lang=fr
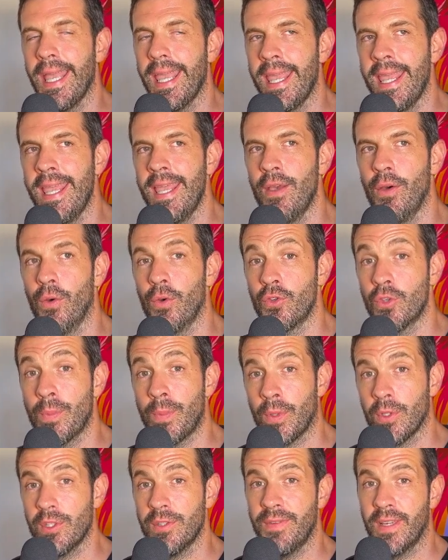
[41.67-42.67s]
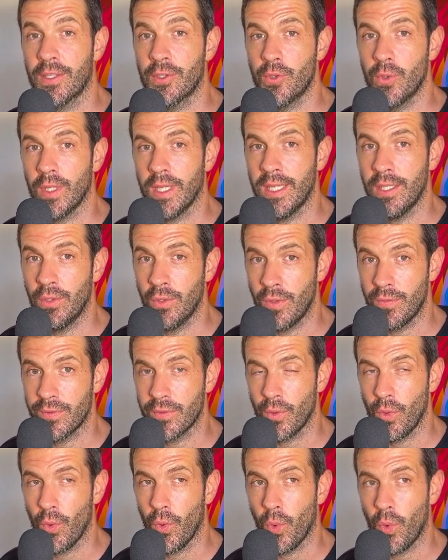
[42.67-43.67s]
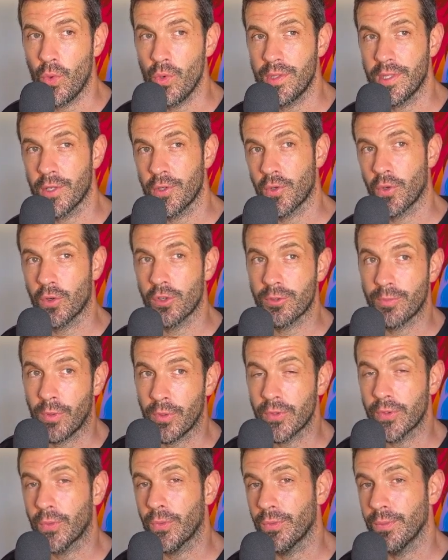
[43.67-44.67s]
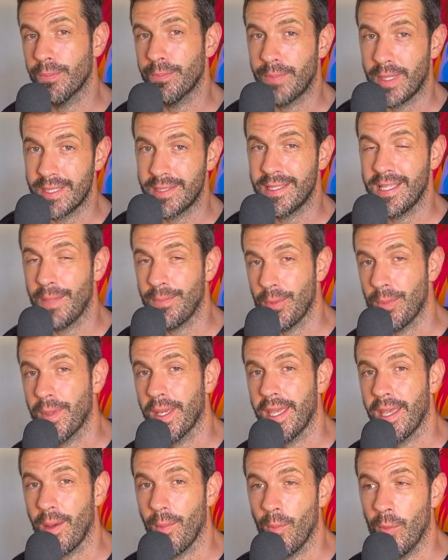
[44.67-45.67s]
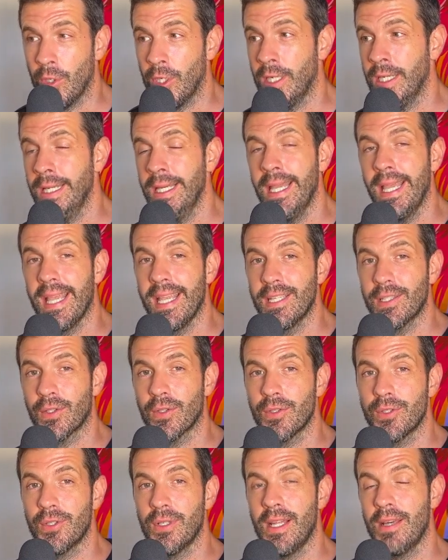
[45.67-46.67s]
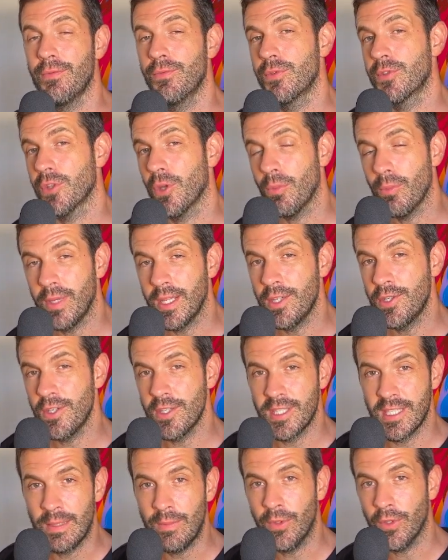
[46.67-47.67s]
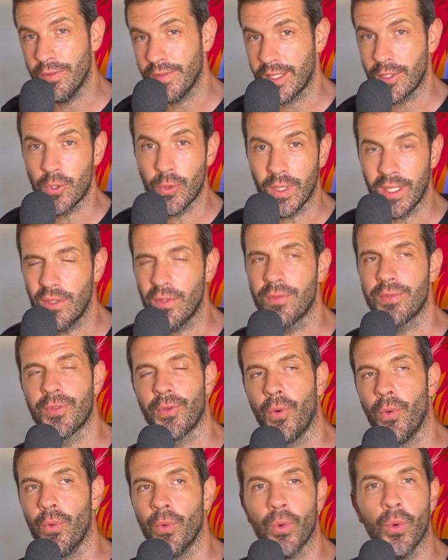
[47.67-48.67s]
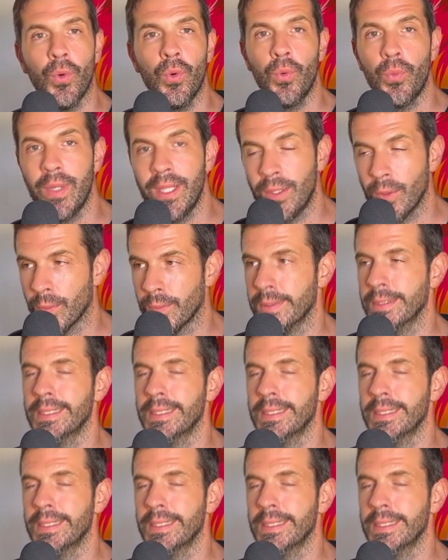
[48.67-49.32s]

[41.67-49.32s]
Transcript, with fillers: Et euh, je pense facturer 900 euros, sachant que je pense qu'on passait à peu près un mois. Est-ce que cela vous semble légitime de facturer 900 euros Oui, non.